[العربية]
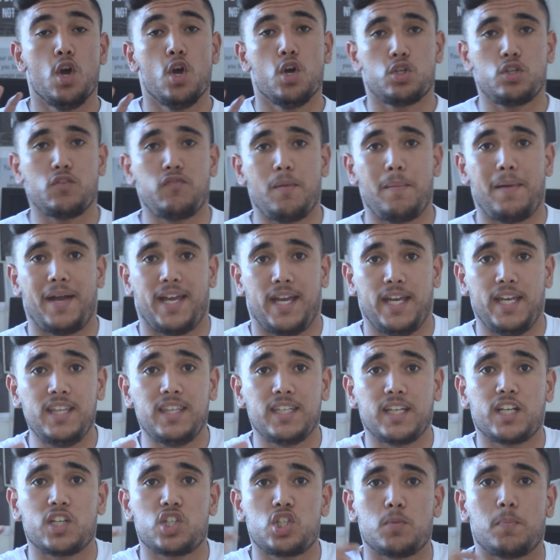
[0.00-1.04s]
شوفوا معايا
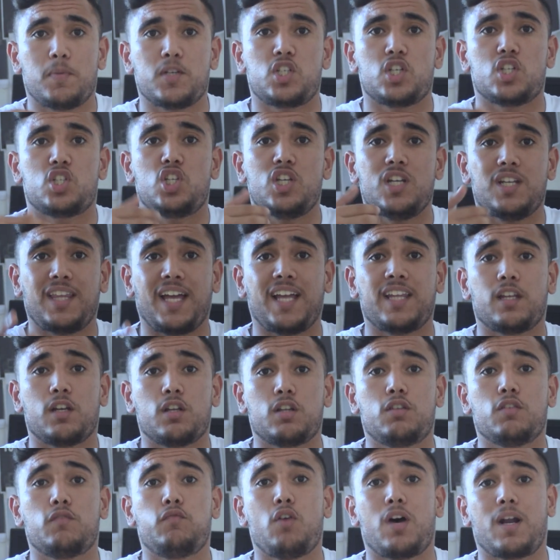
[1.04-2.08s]
انت كي باش تجي تعدي
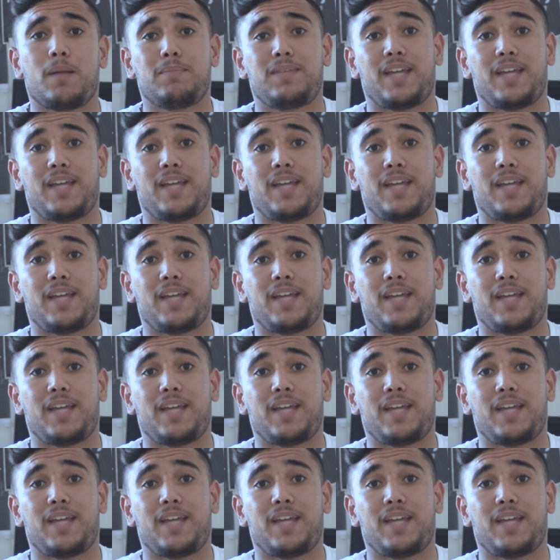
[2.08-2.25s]
للدفوار